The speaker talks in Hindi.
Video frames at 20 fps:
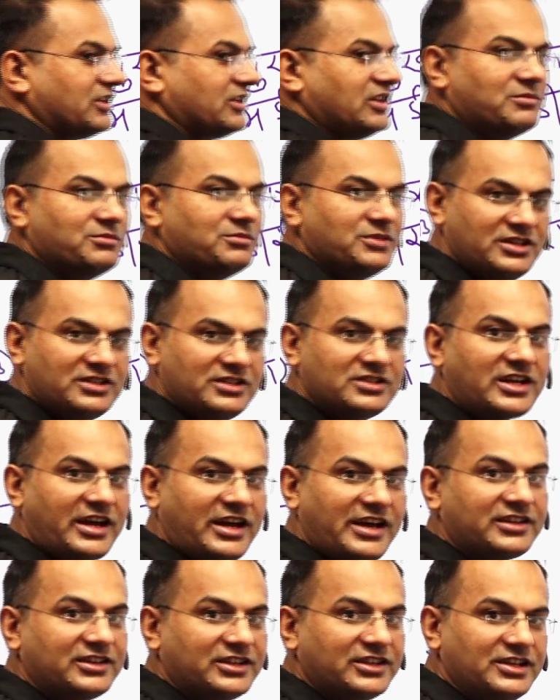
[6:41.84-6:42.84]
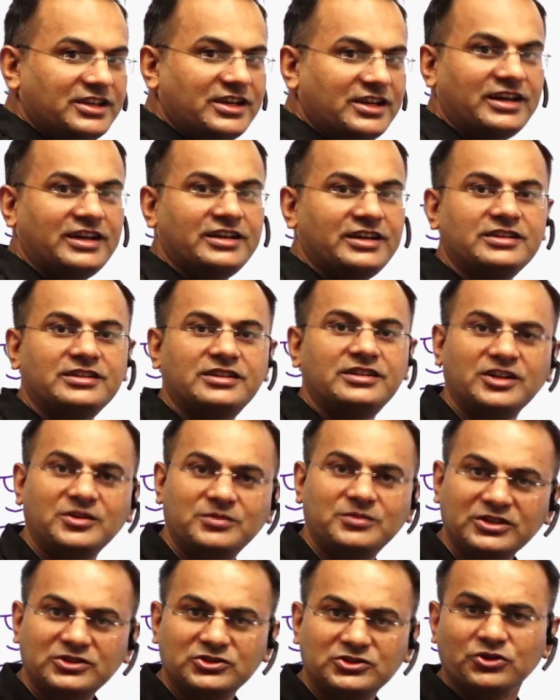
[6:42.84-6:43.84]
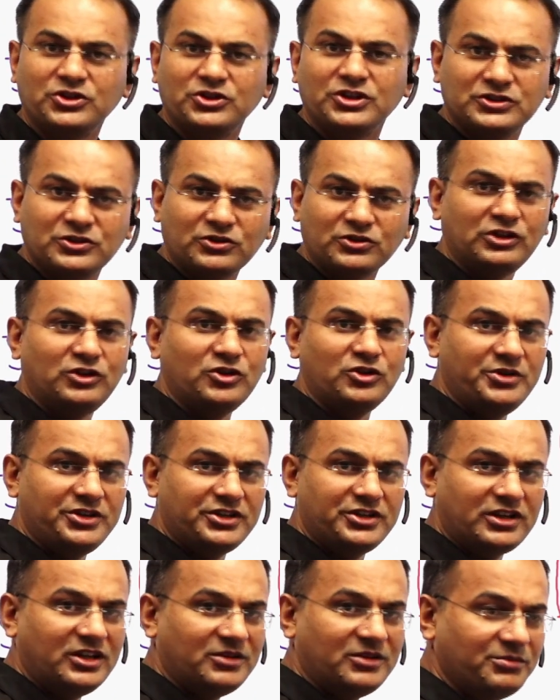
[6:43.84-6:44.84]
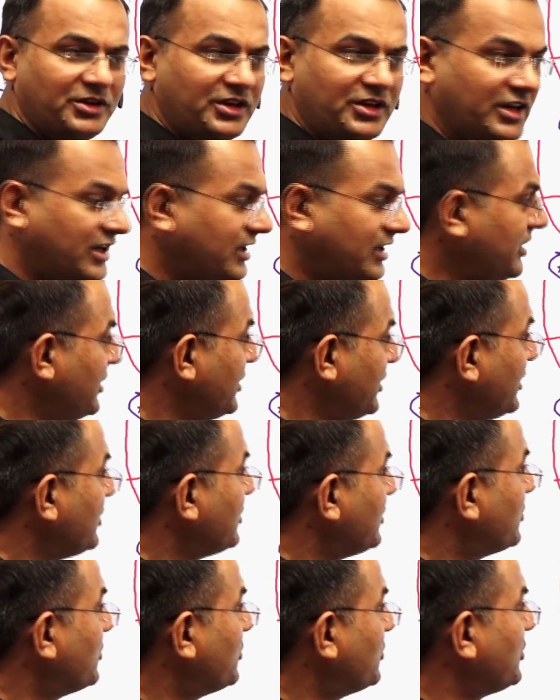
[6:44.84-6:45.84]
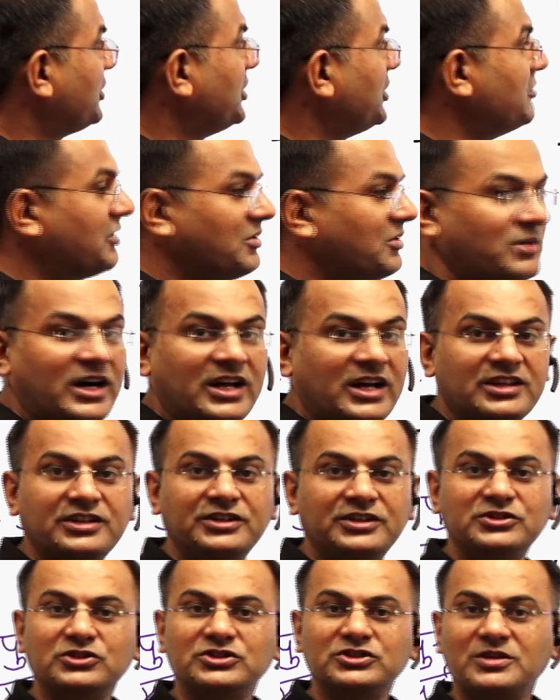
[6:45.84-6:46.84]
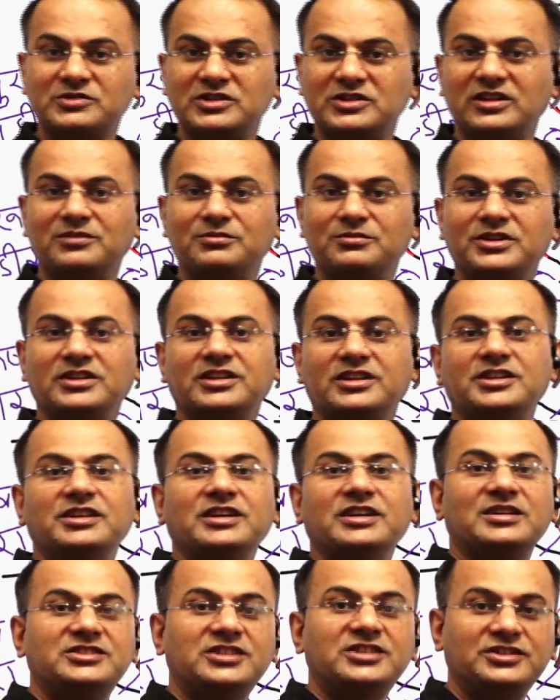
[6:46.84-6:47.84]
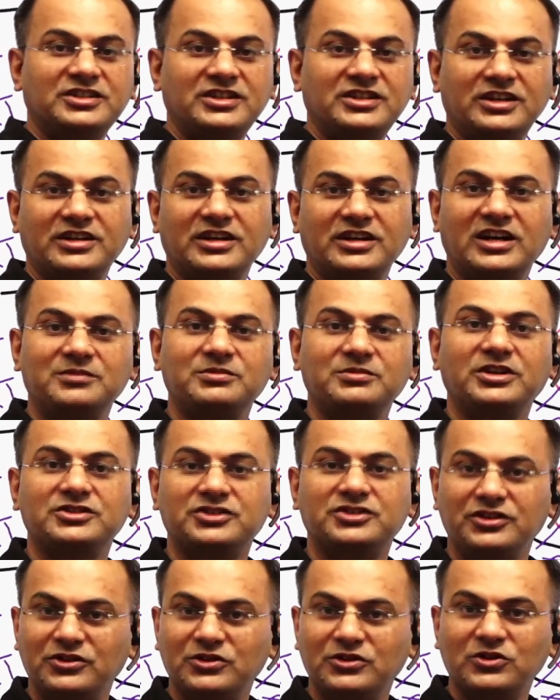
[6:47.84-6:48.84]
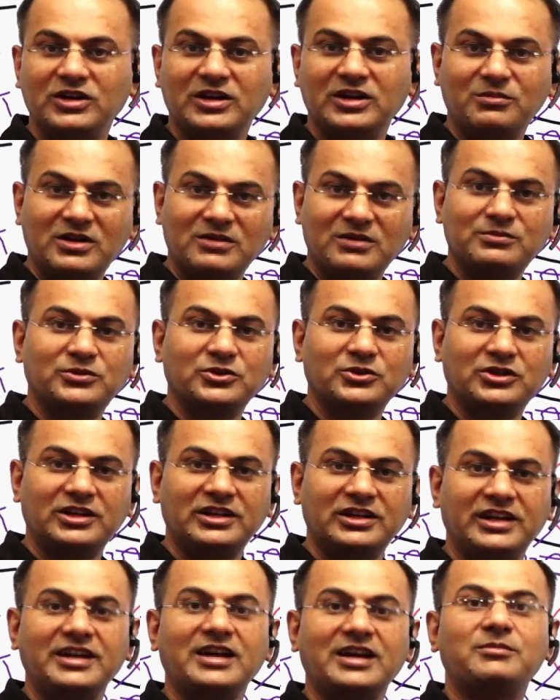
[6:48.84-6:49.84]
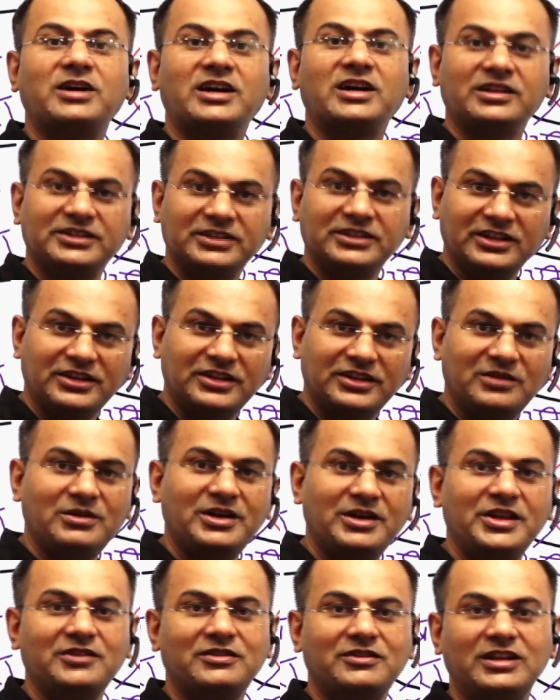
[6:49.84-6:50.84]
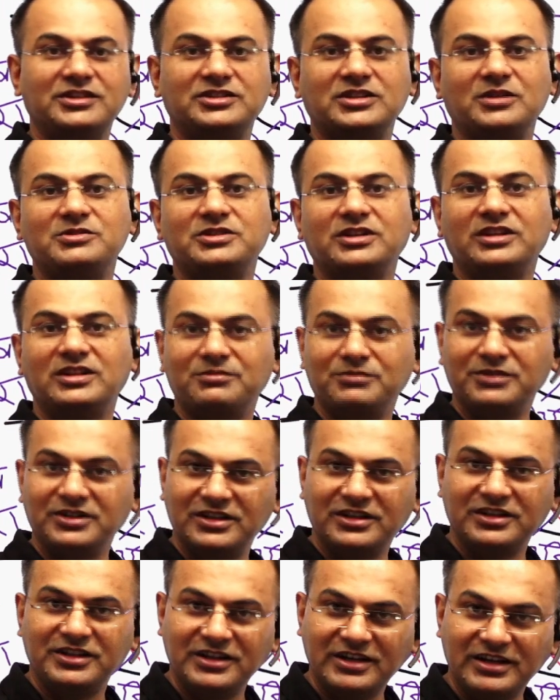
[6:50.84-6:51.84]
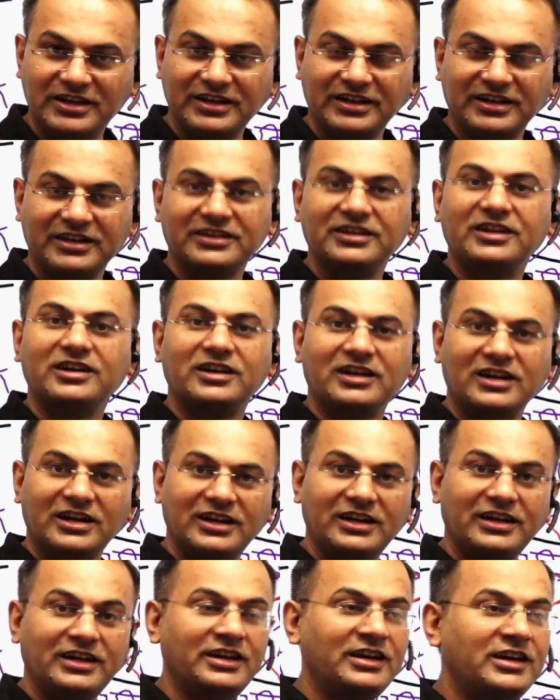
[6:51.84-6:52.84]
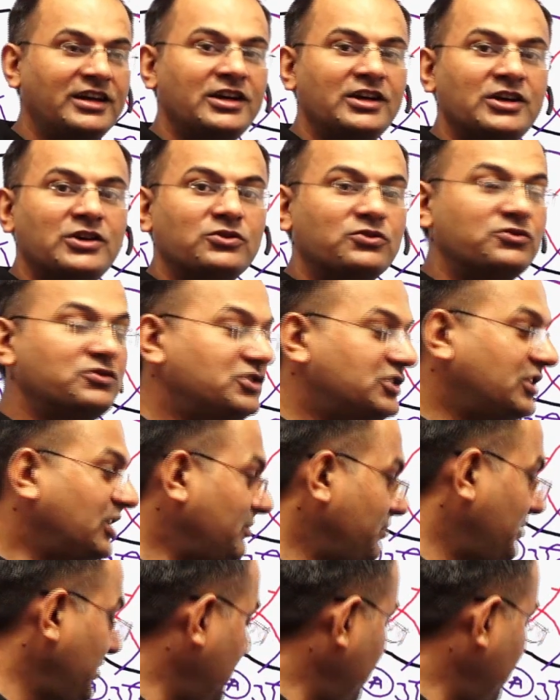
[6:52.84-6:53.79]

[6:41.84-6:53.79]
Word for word: लंबी सहायक नदी है लगभग 3400 किलोमीटर लंबी है और इवन भारत की जो सबसे लंबी नदी है जैसे आपके सिंधु है ब्रह्मपुत्र है या भारत के अंदर बहने वाली सबसे लंबी नदी है गंगा है उनसे भी